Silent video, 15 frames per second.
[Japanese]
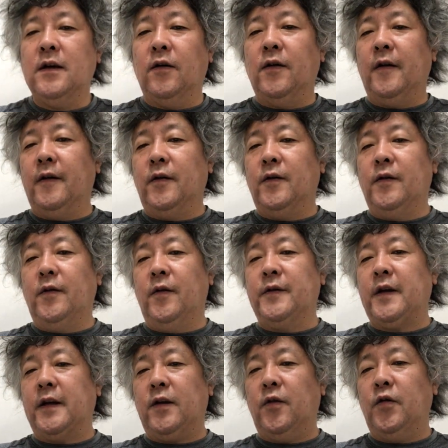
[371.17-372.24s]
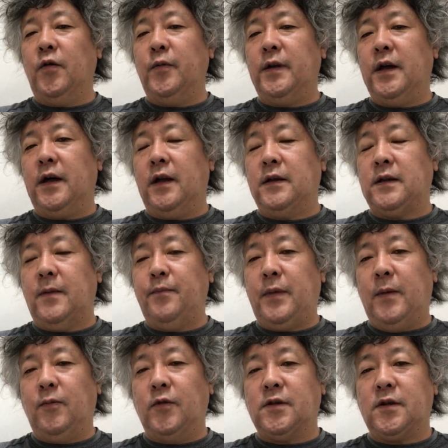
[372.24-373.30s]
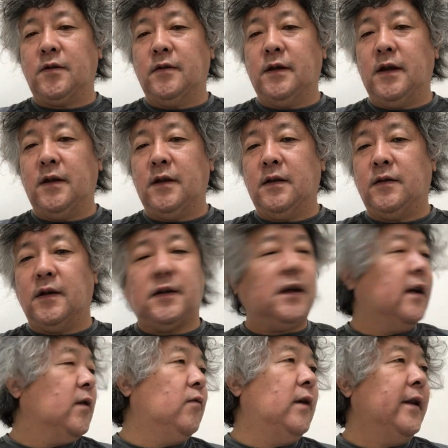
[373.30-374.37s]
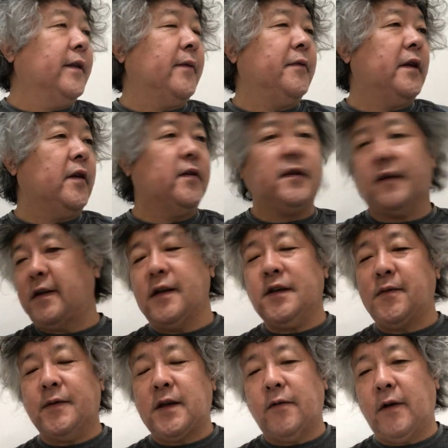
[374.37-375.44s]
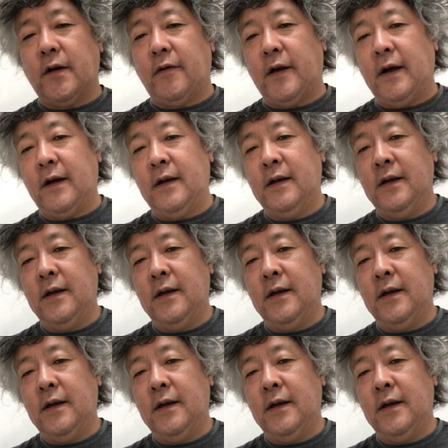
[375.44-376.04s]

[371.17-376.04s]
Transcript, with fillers: あのお酒を飲みながらシャンパン持ち込んで寿司屋でご飯食べたりは絶対にしません我々